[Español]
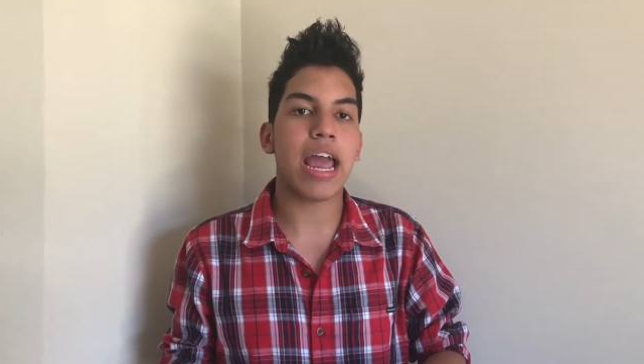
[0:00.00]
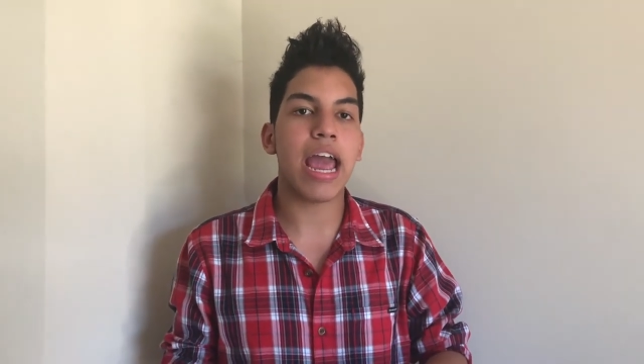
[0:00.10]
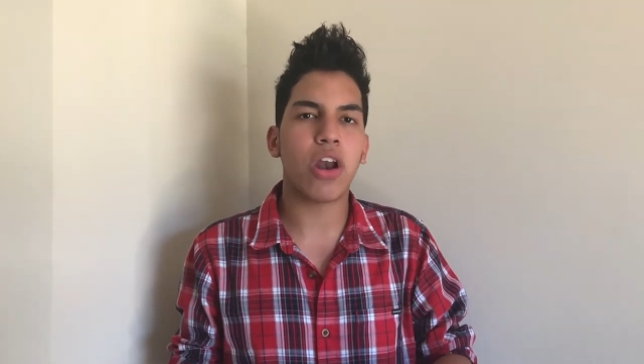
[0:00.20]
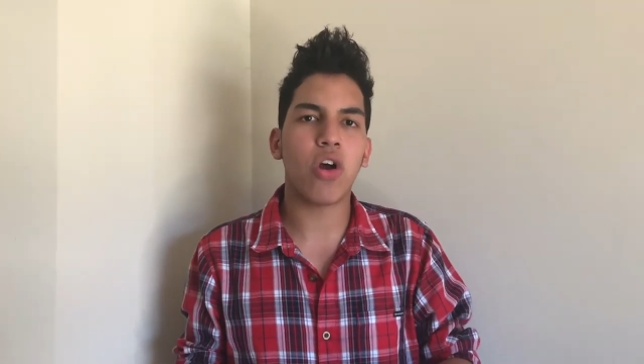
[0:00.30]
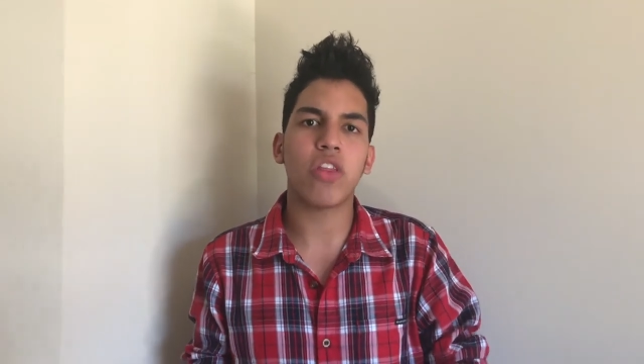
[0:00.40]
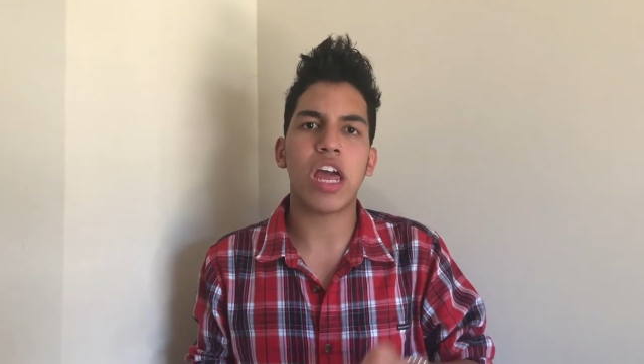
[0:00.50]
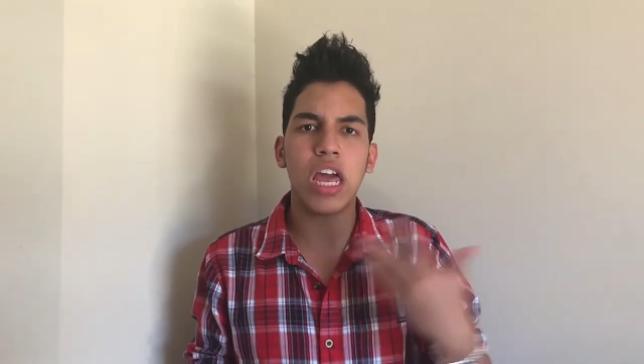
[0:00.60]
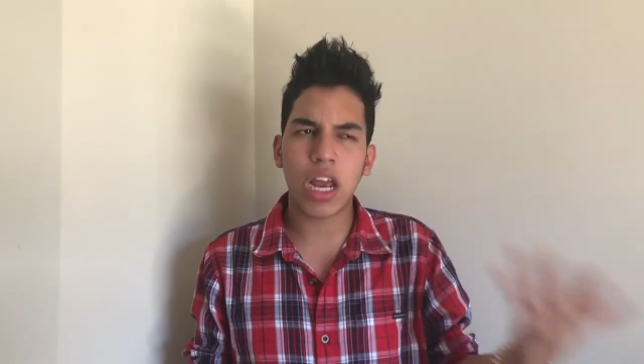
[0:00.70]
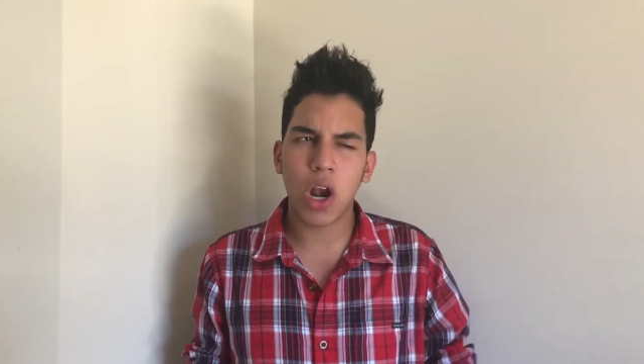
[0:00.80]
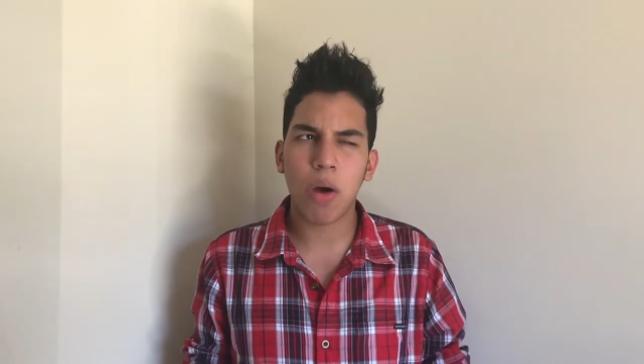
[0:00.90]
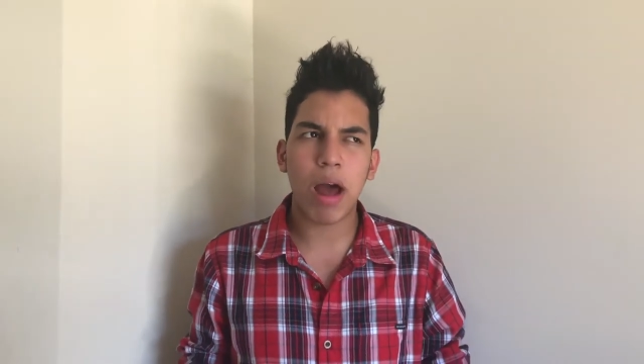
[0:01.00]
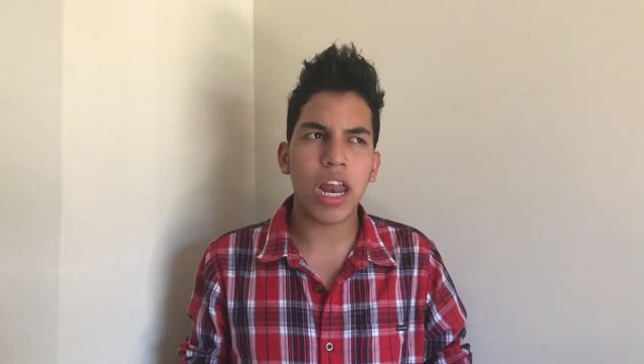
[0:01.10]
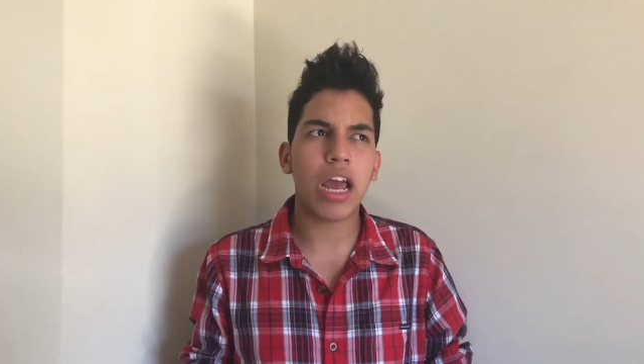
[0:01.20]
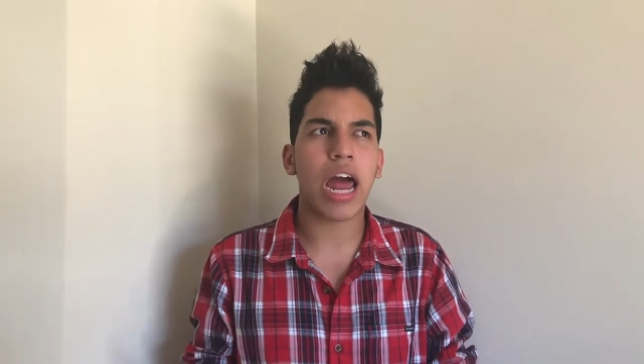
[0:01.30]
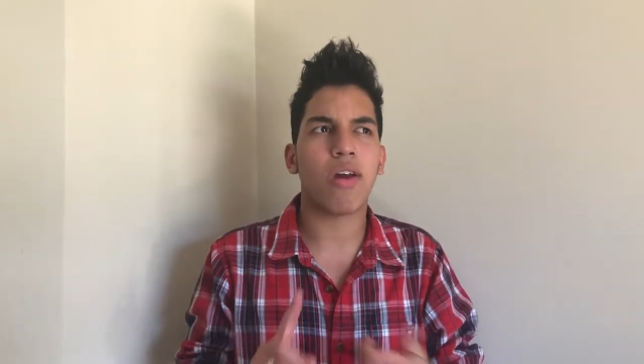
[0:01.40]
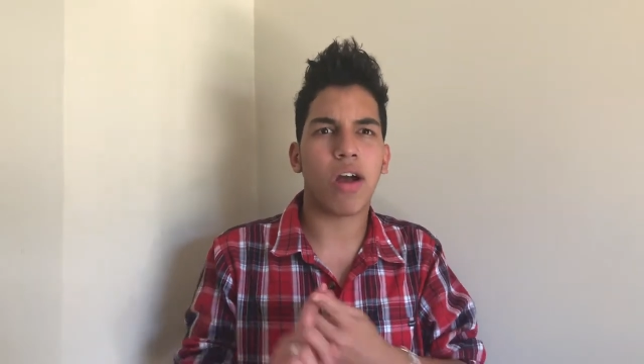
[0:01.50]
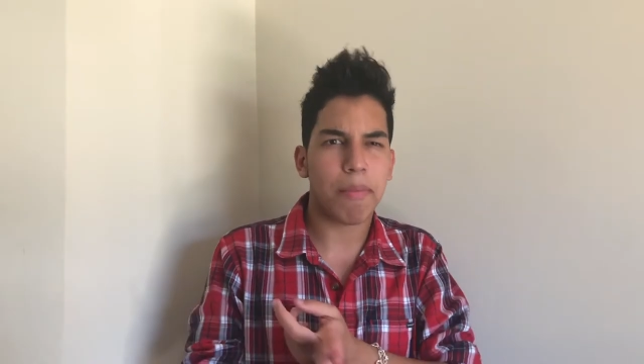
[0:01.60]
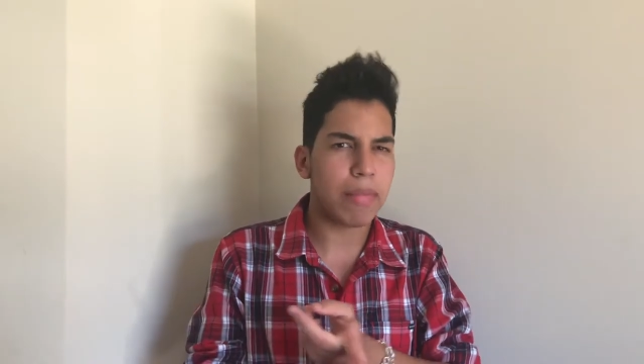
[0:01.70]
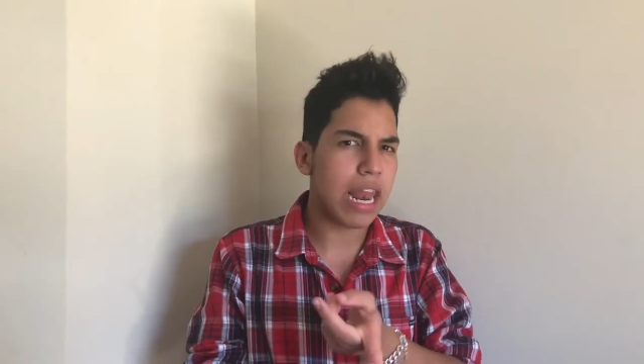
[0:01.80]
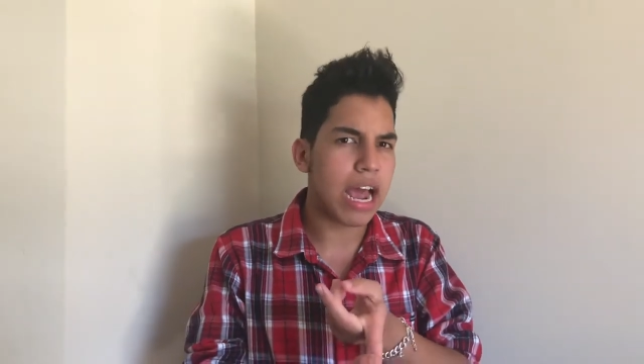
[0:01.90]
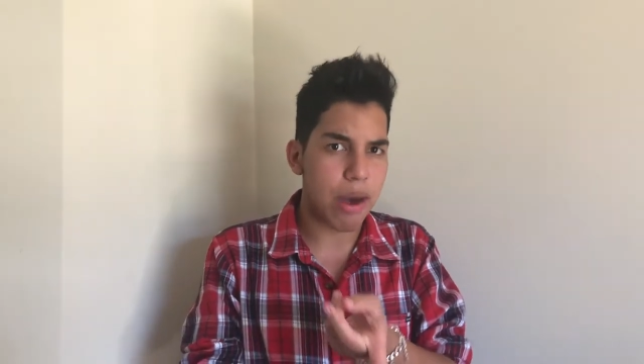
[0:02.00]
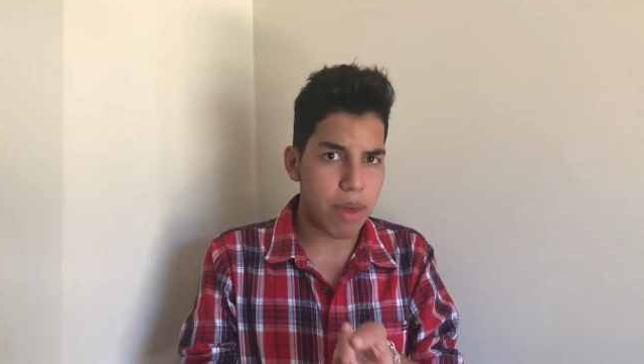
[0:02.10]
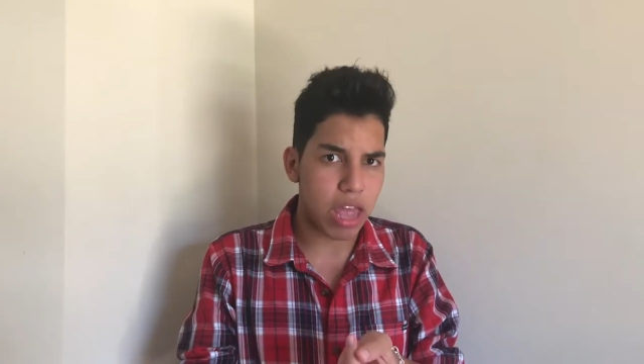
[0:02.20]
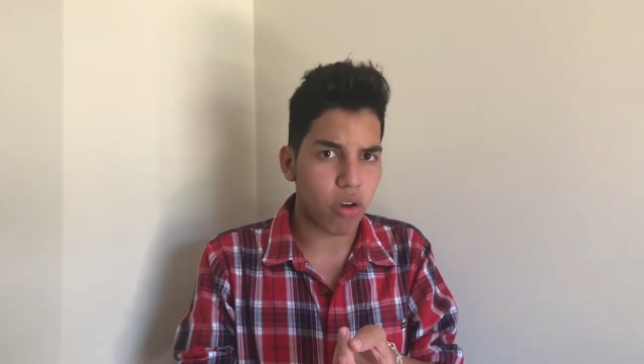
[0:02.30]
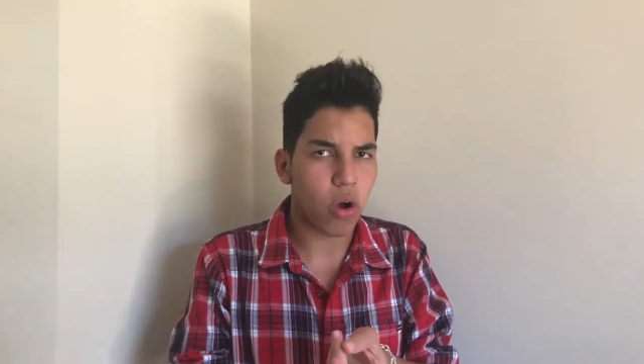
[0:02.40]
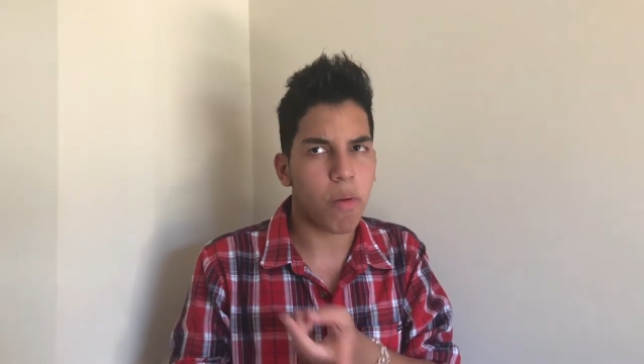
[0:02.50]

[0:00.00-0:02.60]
ganó de Hit Global, ganó Camila Cabello,